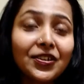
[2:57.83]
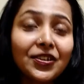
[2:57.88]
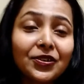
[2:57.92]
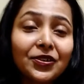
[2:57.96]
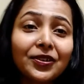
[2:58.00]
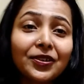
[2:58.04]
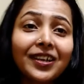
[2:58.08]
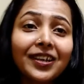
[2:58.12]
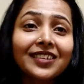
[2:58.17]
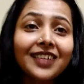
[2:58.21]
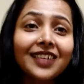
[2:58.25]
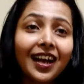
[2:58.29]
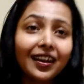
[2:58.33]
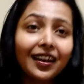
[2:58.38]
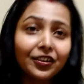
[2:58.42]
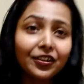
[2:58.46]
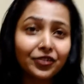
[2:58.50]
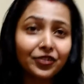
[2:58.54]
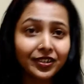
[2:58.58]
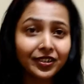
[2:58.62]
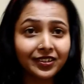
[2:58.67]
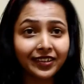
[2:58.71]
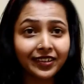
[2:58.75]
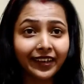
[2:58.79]
सो गाइज आर
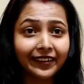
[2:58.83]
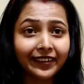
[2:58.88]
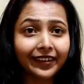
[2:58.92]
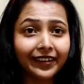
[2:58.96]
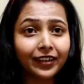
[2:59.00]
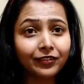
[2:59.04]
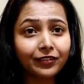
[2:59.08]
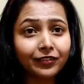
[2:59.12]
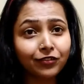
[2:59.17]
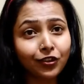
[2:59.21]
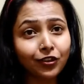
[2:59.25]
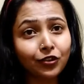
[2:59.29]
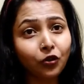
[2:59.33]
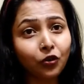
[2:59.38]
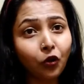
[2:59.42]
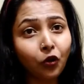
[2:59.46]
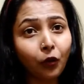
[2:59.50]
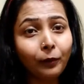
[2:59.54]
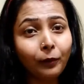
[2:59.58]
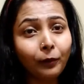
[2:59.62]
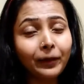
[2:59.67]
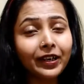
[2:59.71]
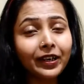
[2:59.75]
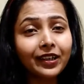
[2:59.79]
यू एक्साइटेड फॉर
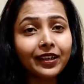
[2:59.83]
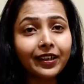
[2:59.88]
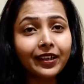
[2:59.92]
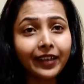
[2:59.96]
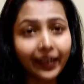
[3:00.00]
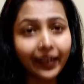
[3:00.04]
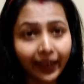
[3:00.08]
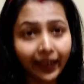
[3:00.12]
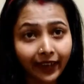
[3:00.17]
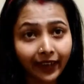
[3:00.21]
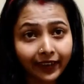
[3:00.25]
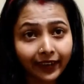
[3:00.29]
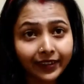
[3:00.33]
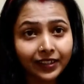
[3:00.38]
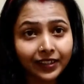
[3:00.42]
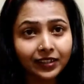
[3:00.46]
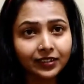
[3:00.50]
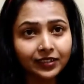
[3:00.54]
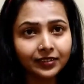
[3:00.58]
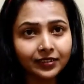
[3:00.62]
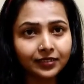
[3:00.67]
होममेड केक